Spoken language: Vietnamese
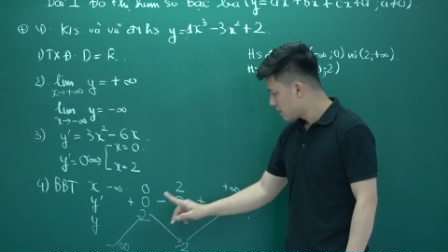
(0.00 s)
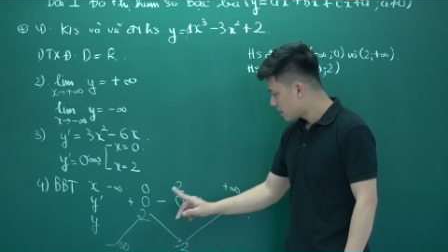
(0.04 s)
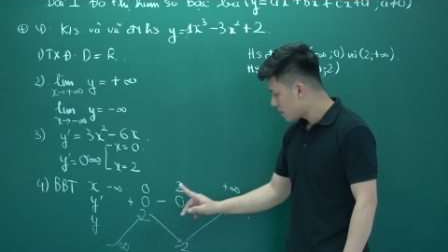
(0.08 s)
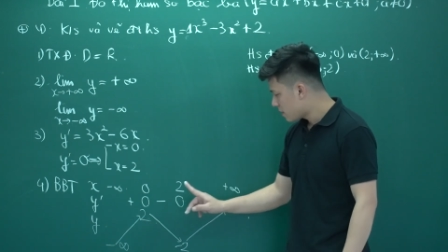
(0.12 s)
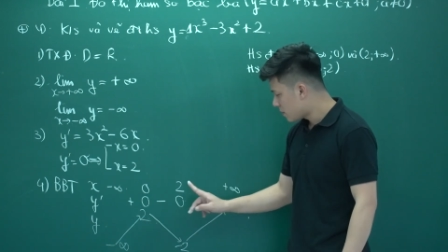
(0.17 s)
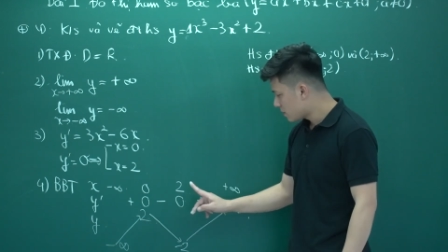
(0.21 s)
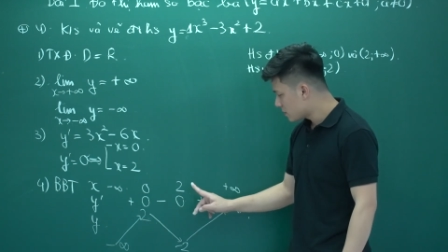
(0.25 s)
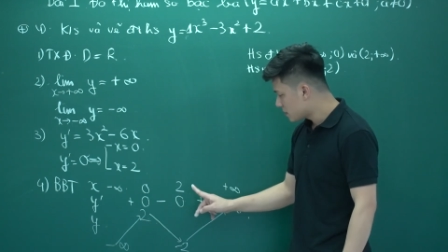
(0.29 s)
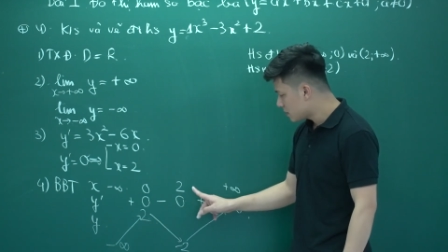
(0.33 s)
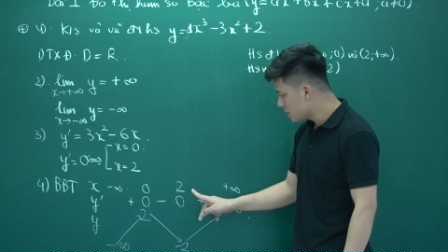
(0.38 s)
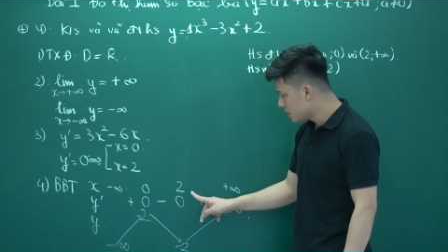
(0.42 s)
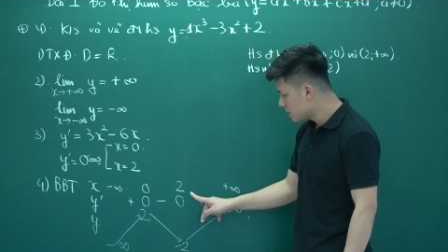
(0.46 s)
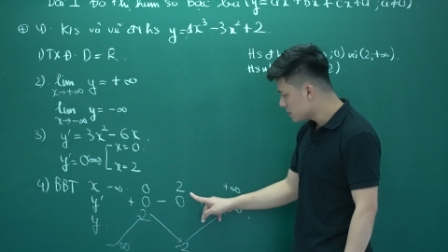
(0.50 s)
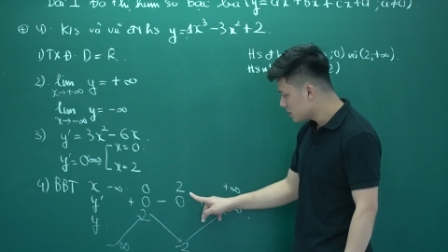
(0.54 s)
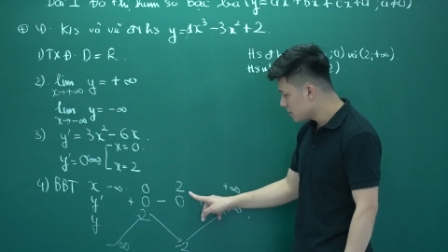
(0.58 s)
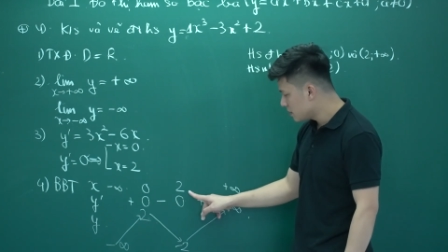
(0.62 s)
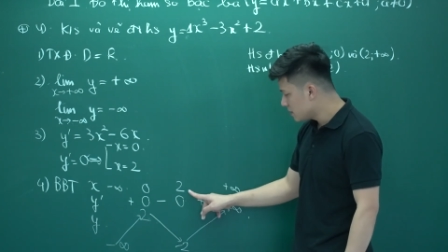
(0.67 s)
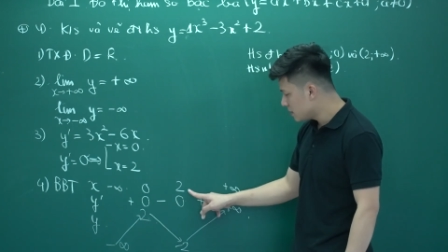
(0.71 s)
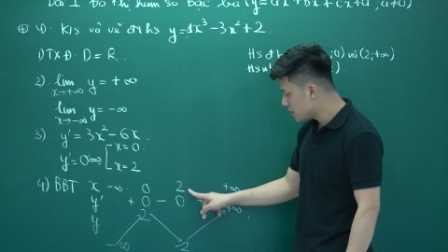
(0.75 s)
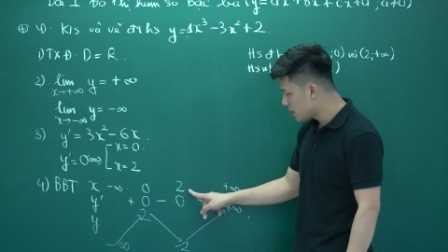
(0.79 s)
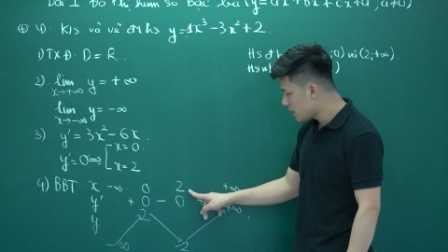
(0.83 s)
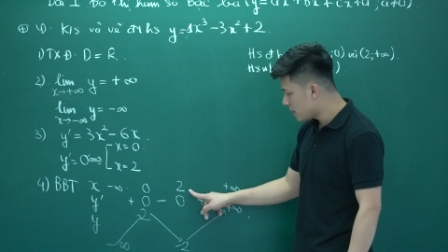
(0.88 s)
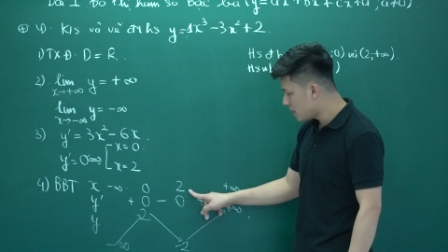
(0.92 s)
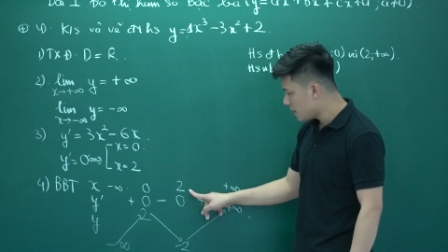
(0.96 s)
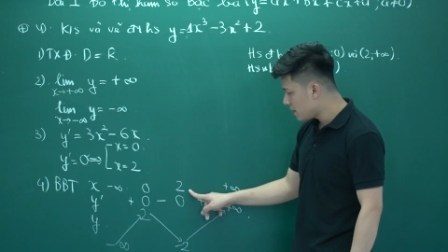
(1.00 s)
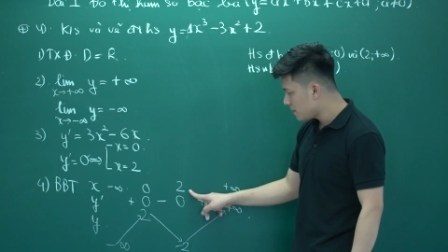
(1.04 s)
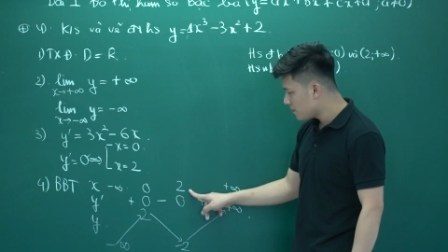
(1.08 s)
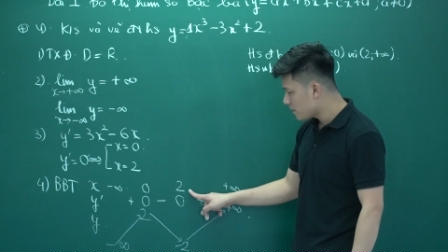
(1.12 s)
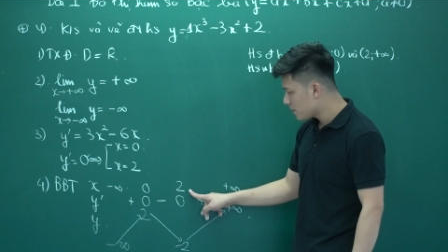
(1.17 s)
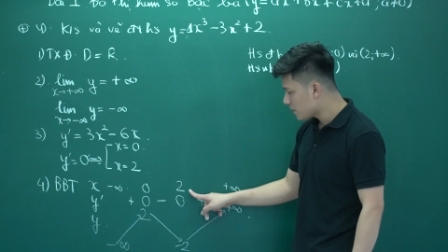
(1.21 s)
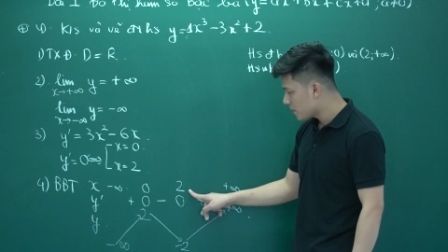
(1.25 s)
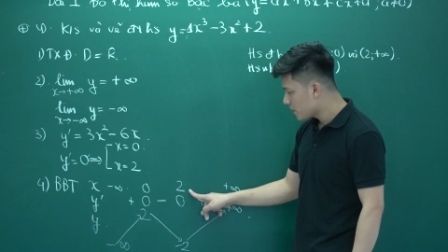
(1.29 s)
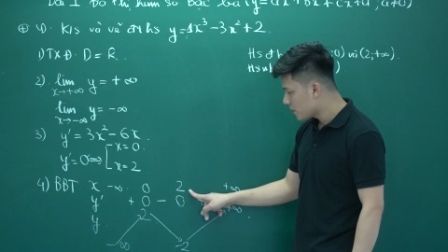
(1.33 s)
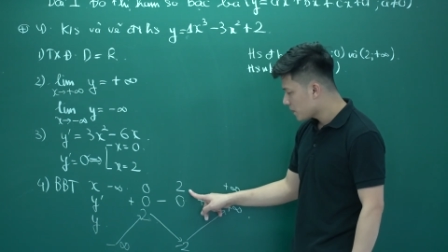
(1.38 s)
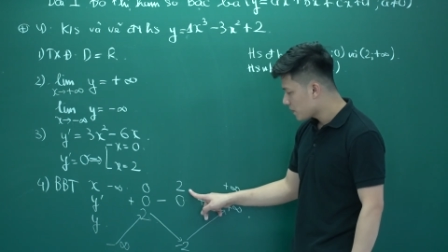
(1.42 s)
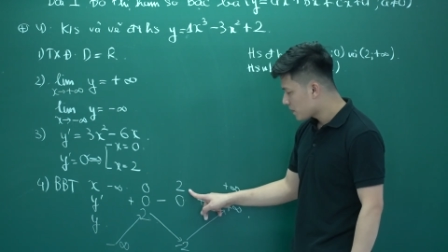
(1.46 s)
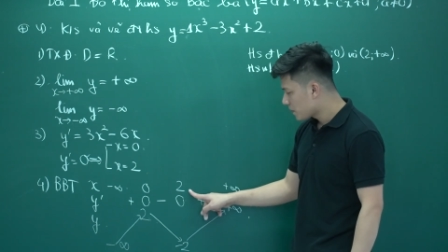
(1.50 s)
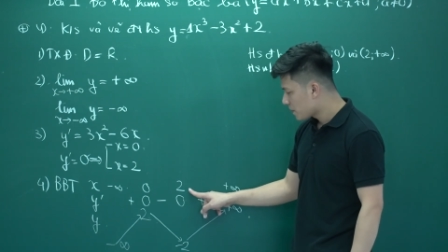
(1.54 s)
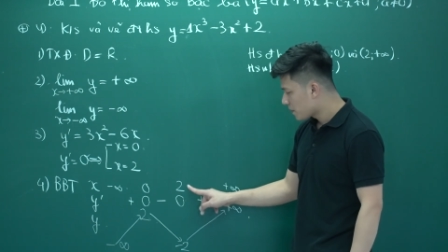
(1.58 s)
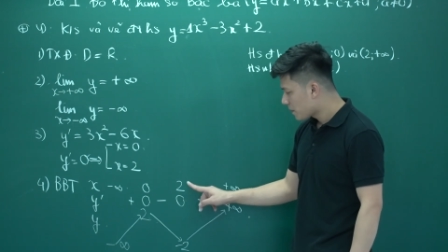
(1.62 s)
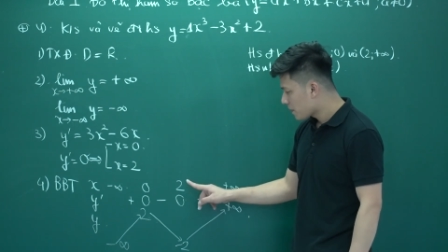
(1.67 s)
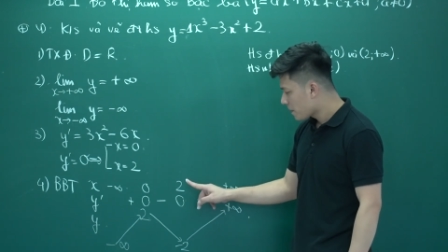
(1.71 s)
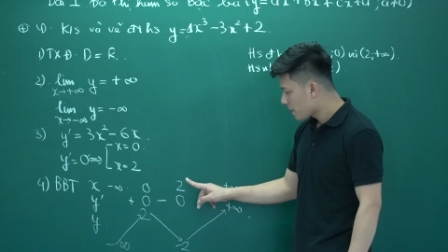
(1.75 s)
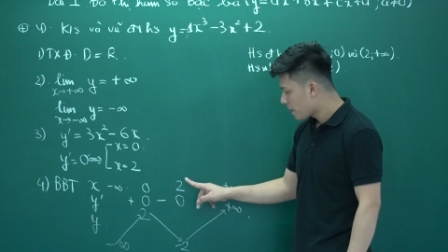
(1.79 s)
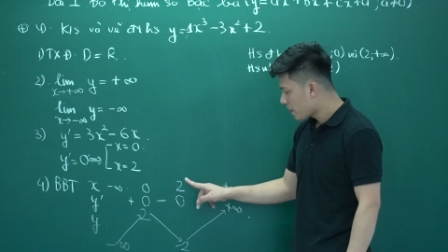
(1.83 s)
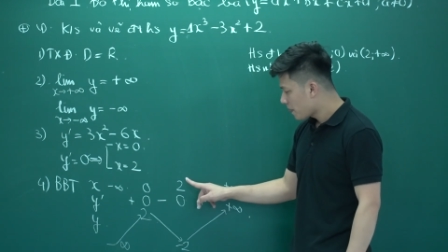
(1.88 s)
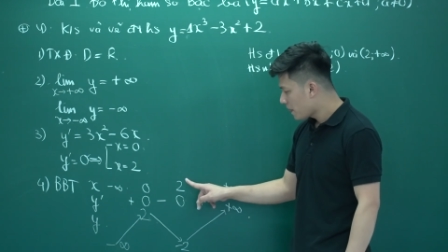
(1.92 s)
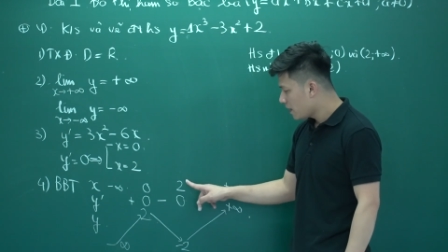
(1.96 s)
Còn tương tự như thế
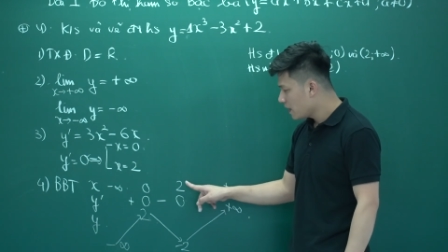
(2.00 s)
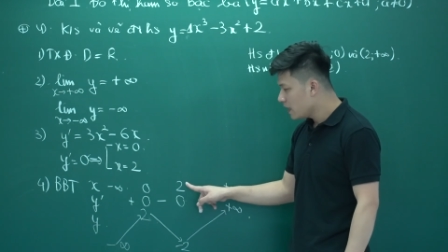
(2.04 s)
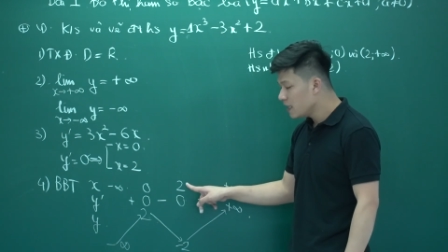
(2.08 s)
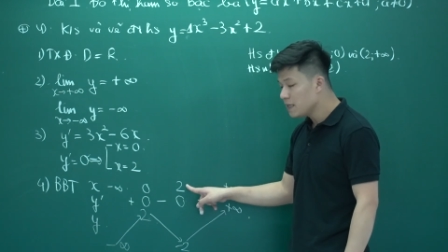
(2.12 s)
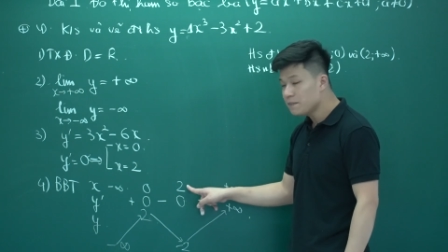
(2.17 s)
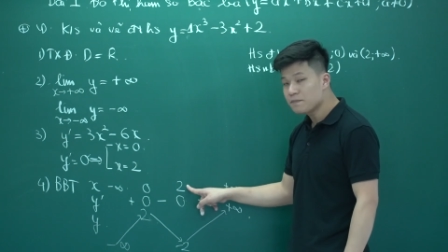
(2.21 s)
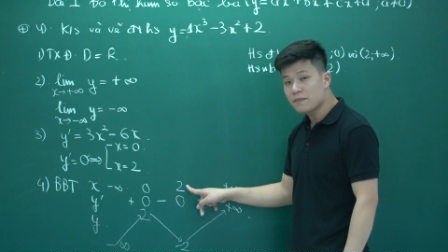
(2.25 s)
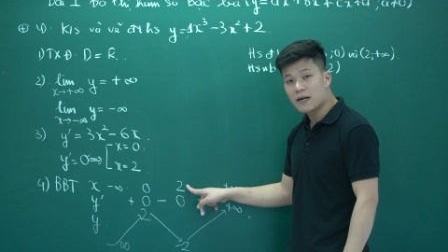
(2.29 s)
x